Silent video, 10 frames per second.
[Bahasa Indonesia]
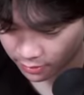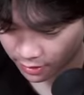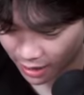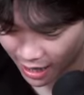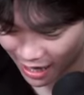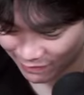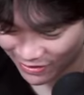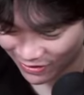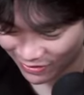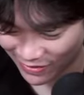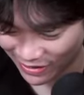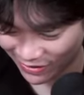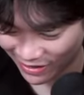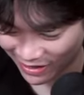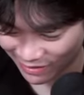Ah, bingung, bingung.
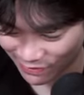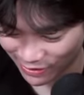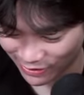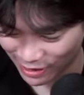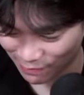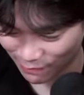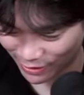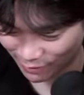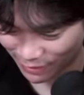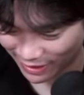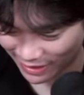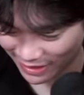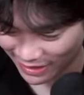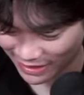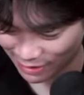Bingung siapa yang mau tb
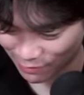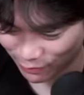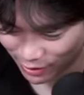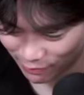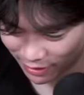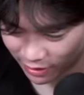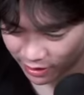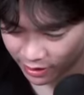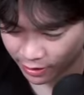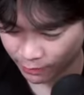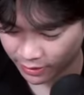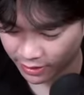Siapa yang mau tb Eh, gak ada yang mati